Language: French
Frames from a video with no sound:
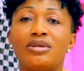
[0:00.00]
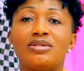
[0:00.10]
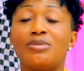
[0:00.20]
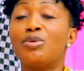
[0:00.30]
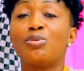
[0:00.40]

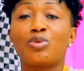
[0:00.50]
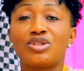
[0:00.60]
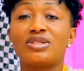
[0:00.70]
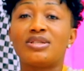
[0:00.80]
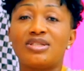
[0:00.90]
C'est pas un
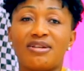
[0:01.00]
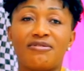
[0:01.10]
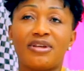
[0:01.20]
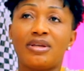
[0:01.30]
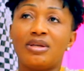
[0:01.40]
projet, c'est déjà
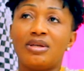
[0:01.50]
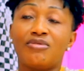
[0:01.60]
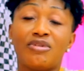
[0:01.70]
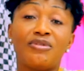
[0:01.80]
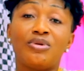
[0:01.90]
fait. On
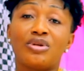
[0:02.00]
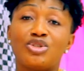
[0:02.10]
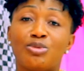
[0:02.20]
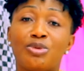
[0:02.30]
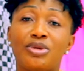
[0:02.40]
va faire le
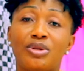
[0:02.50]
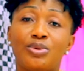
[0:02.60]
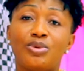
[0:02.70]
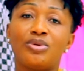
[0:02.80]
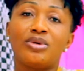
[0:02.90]
lancement
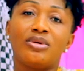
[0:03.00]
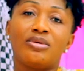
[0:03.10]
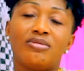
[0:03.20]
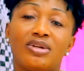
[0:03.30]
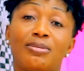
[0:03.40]
bientôt.
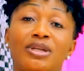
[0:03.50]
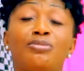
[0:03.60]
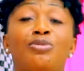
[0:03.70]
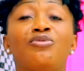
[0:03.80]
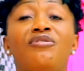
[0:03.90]
Voilà, parce que
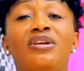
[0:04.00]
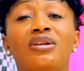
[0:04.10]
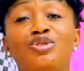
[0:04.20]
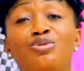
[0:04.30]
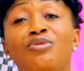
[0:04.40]
pour pouvoir faire le
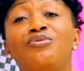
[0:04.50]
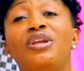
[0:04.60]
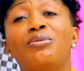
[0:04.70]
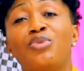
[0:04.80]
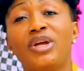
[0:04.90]
lancement, il faut
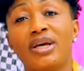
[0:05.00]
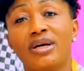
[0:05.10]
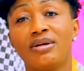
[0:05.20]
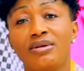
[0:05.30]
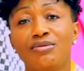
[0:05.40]
les moyens
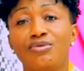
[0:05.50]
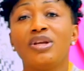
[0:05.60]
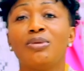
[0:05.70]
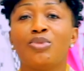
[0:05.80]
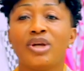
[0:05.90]
faut
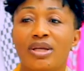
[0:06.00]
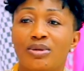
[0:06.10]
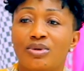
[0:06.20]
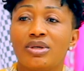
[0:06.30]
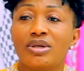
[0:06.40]
les moyens.
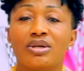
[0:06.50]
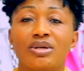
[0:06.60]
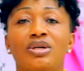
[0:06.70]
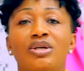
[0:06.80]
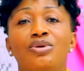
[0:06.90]
Donc, euh,
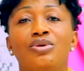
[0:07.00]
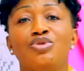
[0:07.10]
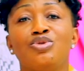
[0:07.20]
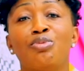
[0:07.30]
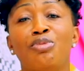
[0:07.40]
que
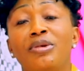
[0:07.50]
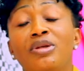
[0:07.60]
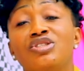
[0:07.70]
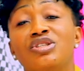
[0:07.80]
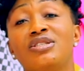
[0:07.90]
Dieu me permette
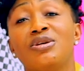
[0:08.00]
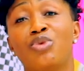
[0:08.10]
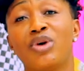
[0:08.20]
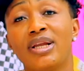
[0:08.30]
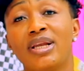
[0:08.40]
que j'ai ces
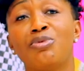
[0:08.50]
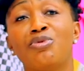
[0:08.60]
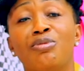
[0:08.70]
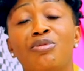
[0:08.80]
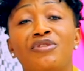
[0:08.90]
moyens-là pour
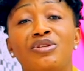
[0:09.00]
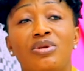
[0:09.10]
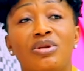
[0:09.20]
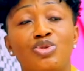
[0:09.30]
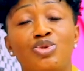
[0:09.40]
vraiment faire ce
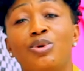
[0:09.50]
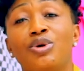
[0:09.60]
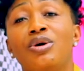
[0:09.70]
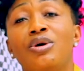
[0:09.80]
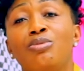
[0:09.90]
lancement
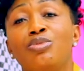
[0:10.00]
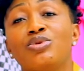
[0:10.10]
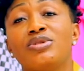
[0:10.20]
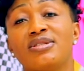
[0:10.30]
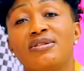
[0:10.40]

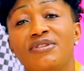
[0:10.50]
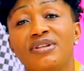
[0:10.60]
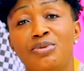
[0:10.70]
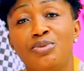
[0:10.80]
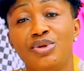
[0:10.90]
pour ces enfants
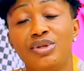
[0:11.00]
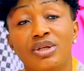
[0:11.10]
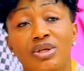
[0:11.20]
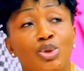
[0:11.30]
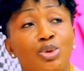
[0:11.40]
démunis.
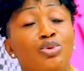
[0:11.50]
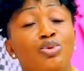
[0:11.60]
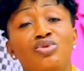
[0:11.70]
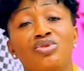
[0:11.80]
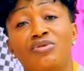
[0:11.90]
Donc, pour
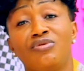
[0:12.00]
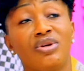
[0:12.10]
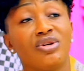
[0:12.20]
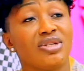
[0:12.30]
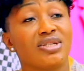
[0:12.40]
tous ceux qui veulent
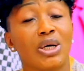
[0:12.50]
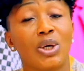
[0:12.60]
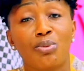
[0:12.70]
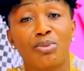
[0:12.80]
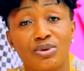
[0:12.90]
que je les
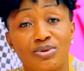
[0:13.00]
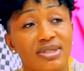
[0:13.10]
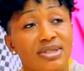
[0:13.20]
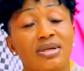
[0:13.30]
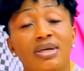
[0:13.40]
accompagne
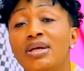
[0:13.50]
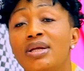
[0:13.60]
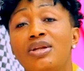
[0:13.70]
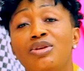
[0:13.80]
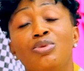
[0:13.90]
aussi,
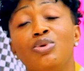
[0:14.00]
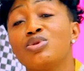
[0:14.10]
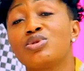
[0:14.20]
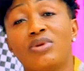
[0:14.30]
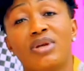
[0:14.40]
les numéros
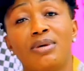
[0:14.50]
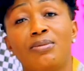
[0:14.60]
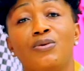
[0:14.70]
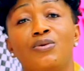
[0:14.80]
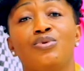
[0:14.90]
sont là
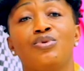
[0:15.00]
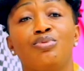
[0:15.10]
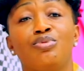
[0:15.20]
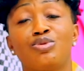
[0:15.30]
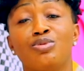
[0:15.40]
pour que
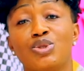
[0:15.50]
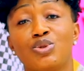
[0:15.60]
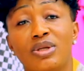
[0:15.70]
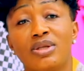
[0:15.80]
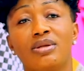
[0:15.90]
puissent me
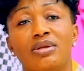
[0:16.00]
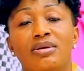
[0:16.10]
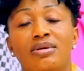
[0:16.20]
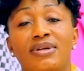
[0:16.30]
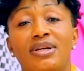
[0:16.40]
joindre.
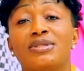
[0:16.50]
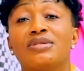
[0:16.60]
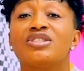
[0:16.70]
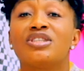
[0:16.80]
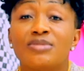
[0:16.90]
Voilà, parce
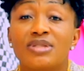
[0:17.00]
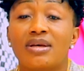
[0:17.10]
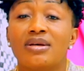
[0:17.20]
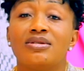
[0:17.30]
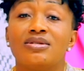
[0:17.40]
que j'aime ça.
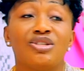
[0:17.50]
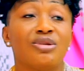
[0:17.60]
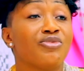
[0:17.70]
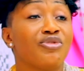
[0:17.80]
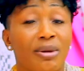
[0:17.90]

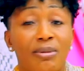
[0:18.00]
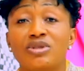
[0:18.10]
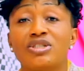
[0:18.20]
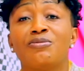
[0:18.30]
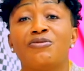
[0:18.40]
J'aime
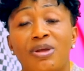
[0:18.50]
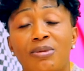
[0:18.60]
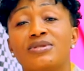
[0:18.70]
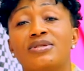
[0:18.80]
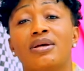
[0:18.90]
vraiment, j'aime
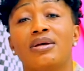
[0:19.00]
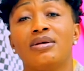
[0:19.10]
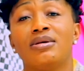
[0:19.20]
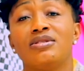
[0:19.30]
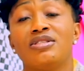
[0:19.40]
vraiment ça.
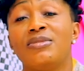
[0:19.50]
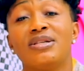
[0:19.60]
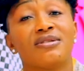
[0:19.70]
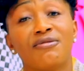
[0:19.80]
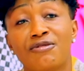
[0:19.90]
J'aime
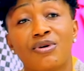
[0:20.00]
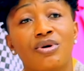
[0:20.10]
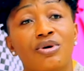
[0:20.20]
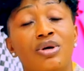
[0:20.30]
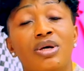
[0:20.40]
les
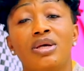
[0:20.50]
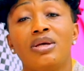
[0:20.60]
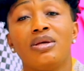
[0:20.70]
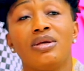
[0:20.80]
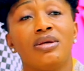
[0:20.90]
enfants
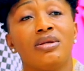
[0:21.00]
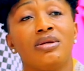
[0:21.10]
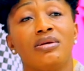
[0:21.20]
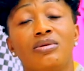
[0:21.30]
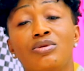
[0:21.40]

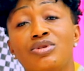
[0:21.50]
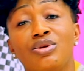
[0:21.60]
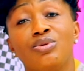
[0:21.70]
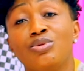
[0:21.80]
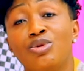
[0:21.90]
et le
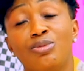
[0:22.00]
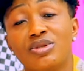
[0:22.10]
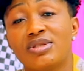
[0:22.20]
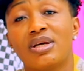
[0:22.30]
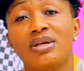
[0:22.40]
Seigneur nous
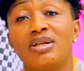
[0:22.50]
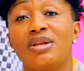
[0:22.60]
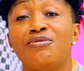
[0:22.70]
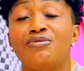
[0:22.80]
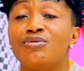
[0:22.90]
demande ça. Et
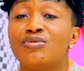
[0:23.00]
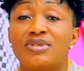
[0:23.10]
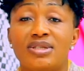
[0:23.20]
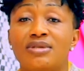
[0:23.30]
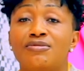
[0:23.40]
les veuves
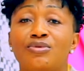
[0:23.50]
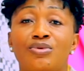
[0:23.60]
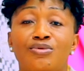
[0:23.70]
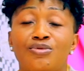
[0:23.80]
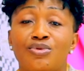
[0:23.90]
aussi, il
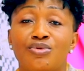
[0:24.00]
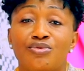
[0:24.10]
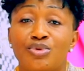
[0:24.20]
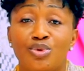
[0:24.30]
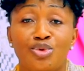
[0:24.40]
faut, faut,
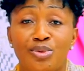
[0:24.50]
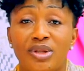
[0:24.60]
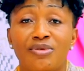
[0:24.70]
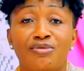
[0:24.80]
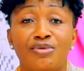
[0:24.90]
faut t'occuper
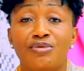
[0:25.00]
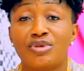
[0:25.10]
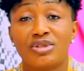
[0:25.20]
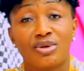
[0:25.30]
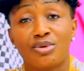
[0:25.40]
des veuves.
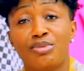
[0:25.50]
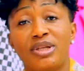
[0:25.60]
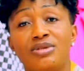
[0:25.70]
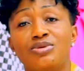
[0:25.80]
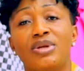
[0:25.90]
Le Seigneur
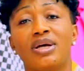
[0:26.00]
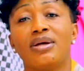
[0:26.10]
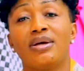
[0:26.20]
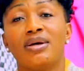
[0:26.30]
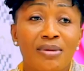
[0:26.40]
bénit cela.
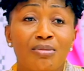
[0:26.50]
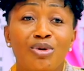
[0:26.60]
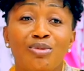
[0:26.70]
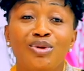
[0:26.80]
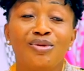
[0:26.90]

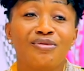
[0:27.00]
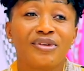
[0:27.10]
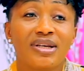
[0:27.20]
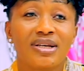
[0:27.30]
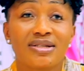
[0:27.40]
Mon mot de
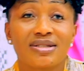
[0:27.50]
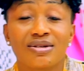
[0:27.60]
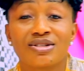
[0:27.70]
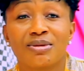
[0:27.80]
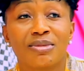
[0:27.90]
fin, ce
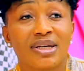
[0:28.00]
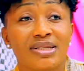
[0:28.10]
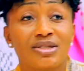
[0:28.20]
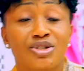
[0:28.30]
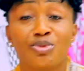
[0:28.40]
que j'aimerais
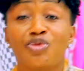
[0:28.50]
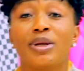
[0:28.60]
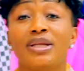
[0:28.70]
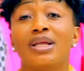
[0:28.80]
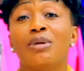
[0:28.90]
dire, je vous
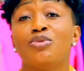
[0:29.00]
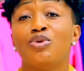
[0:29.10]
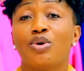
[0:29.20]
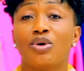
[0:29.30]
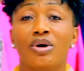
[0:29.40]
parler
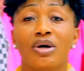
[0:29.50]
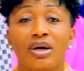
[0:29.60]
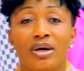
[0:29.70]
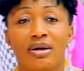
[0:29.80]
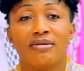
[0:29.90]
d'amour.
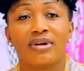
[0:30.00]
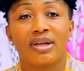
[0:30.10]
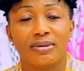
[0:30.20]
Voilà.